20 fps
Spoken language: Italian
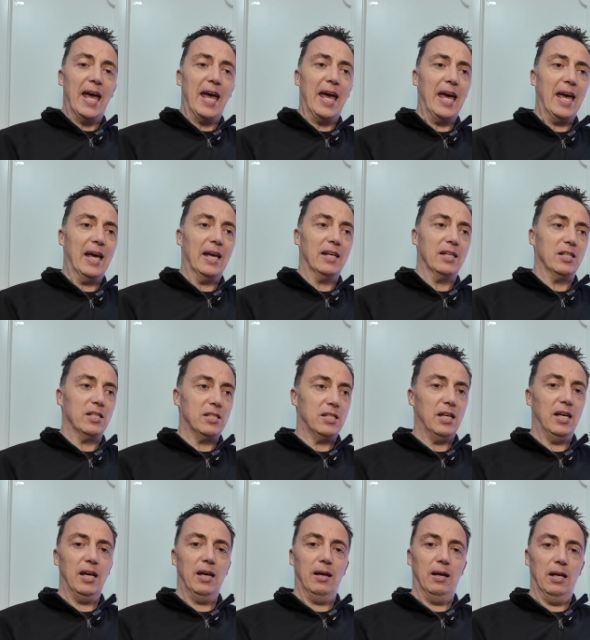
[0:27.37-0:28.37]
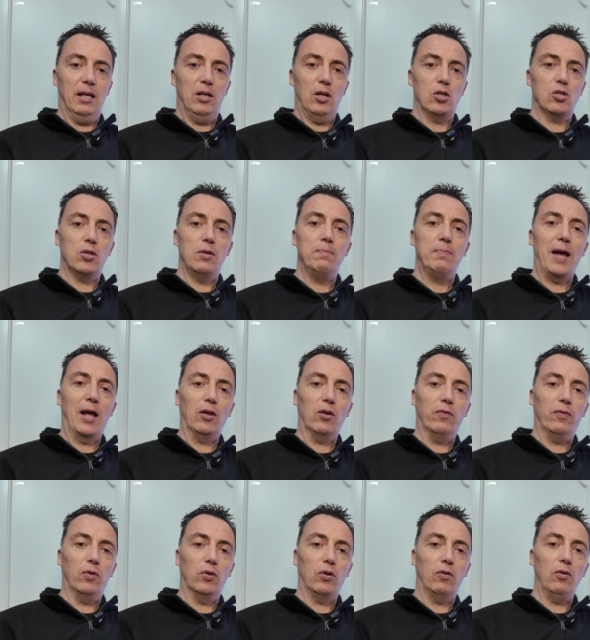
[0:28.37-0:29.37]
e se il nostro impianto
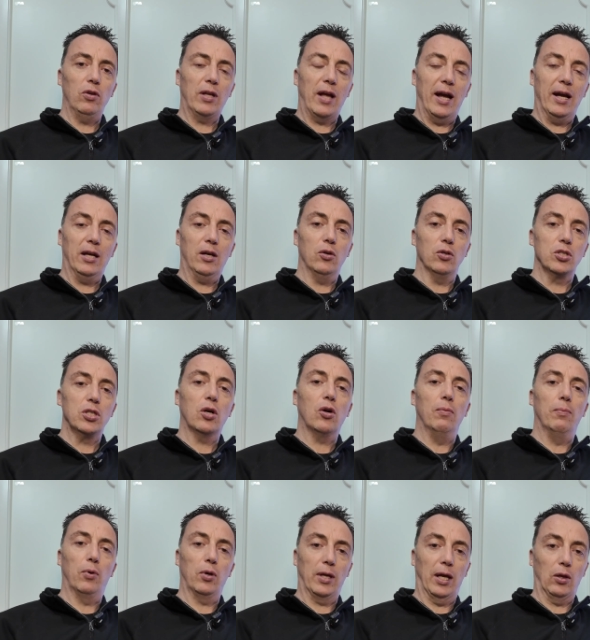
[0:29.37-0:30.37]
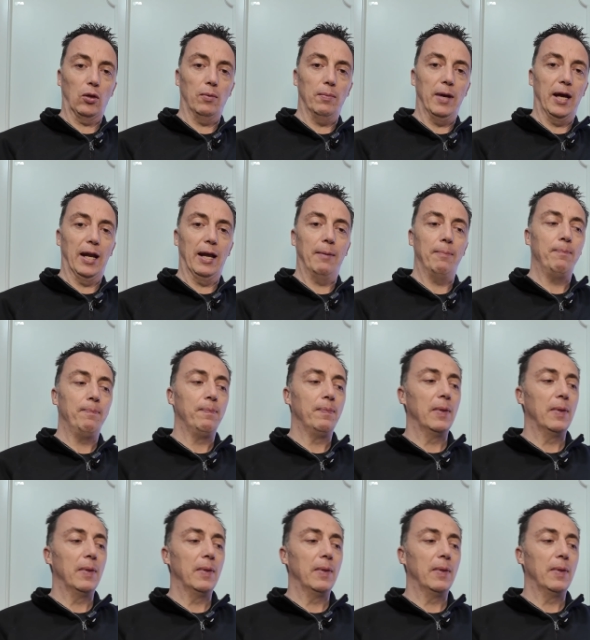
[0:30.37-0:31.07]
fotovoltaico si è comportato bene.